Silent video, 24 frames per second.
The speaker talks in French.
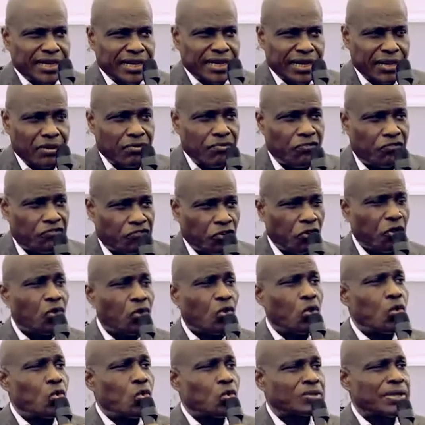Il faut
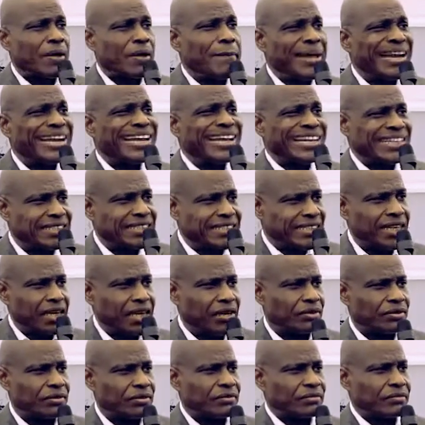qu'on nous amène les deals
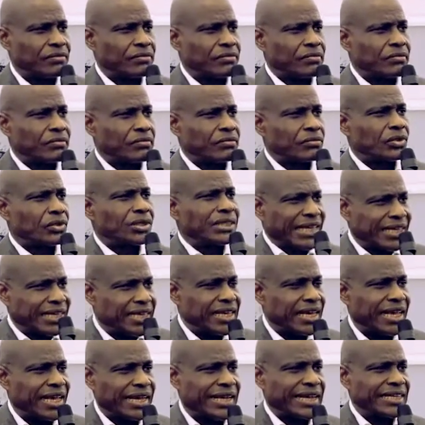de
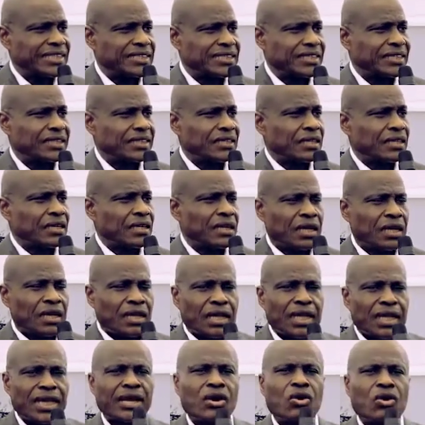Kingakati
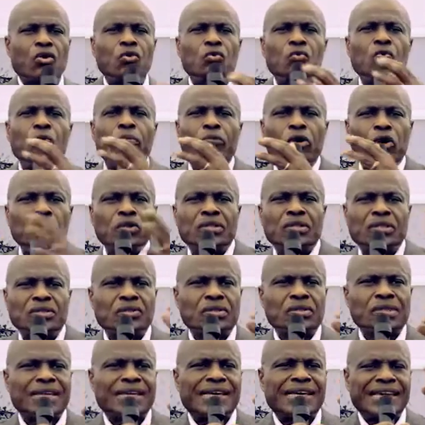et qu'on nous montre
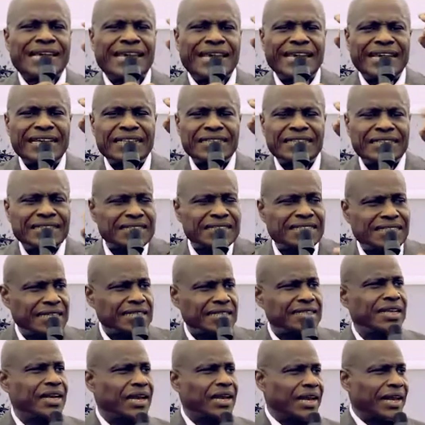que dit ces
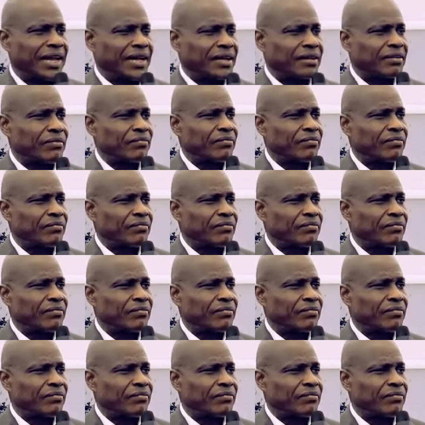deals-là